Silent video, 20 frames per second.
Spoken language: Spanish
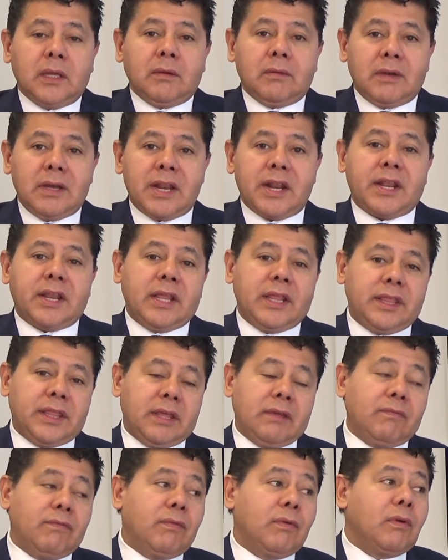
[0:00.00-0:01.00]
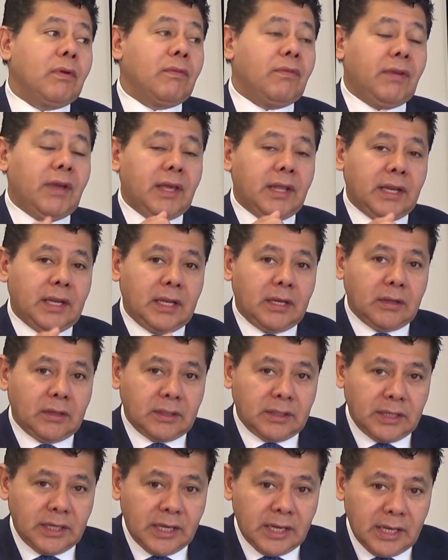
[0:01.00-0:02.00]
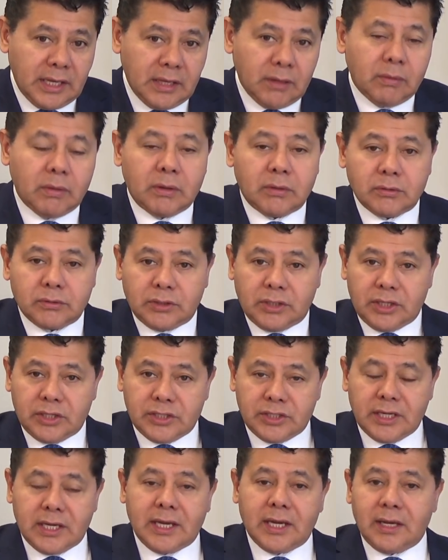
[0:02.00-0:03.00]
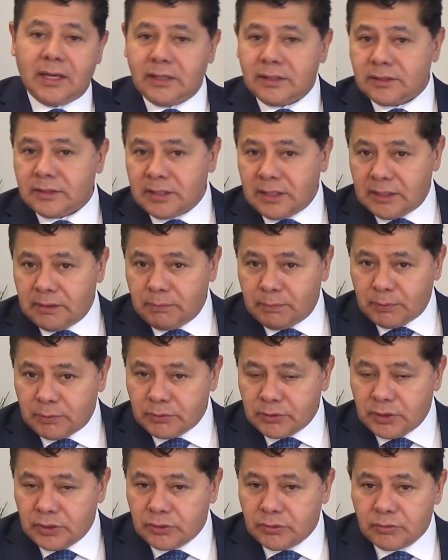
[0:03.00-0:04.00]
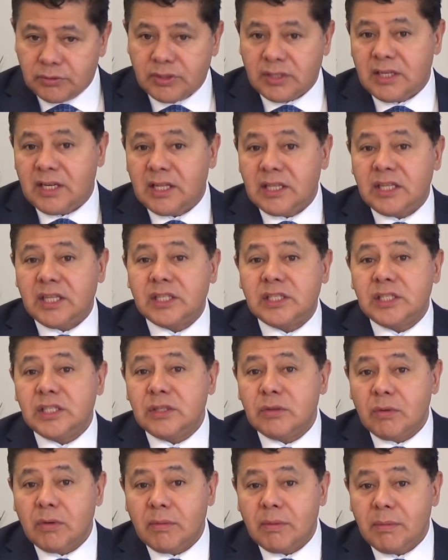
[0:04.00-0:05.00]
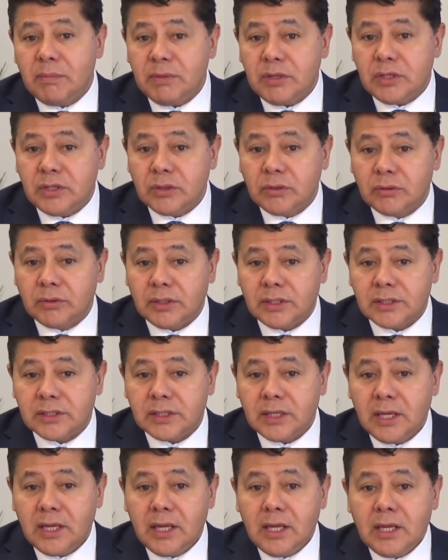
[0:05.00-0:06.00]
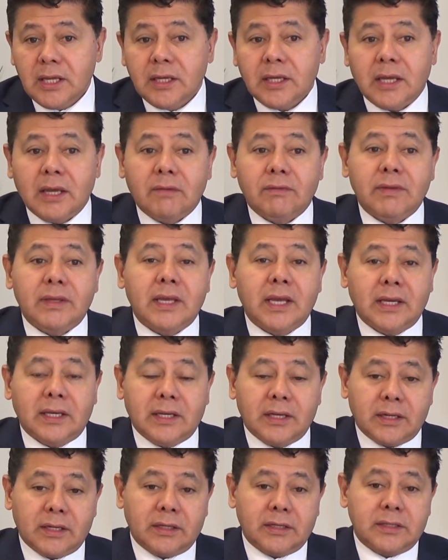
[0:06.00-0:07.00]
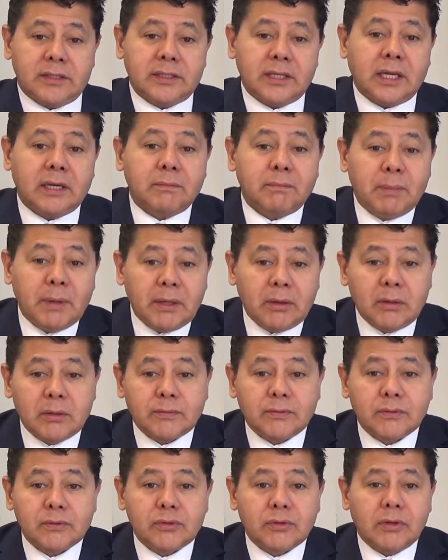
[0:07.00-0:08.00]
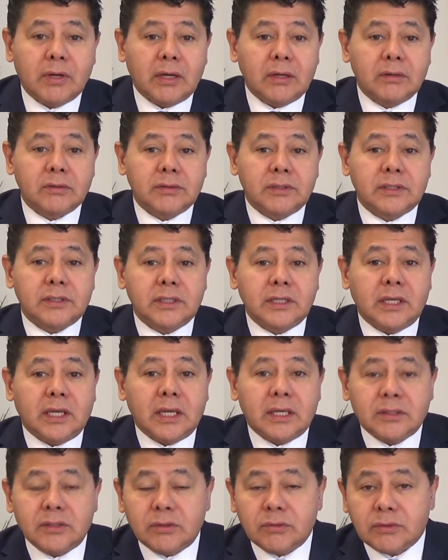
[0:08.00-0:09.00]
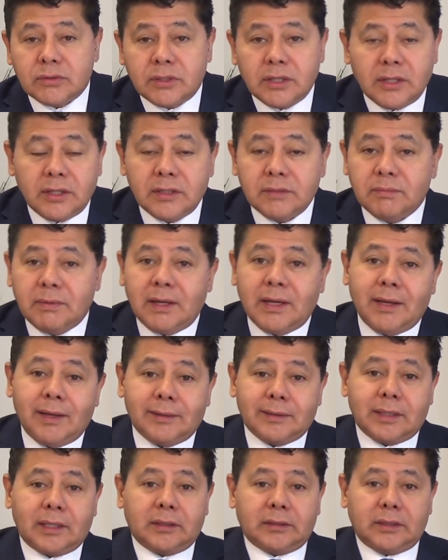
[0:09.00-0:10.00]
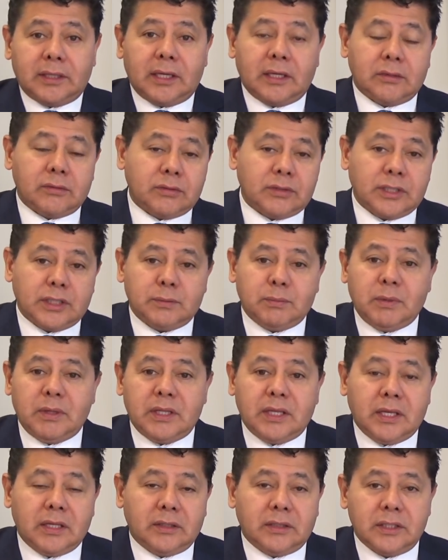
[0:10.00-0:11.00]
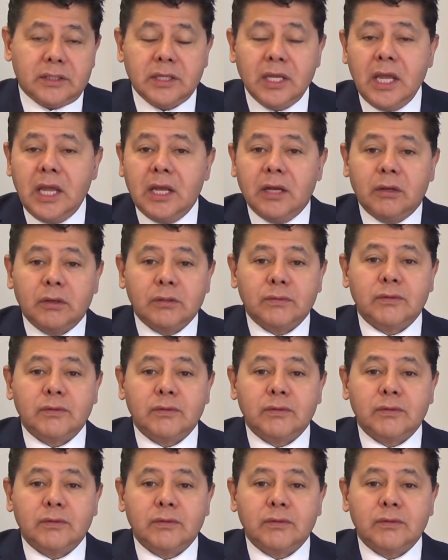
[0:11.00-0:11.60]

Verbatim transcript: devolver el dinero a los que ya están en proceso serían 19 millones que había que regresar. Pero los funcionarios dicen que si ustedes van a tratar esos expedientes, los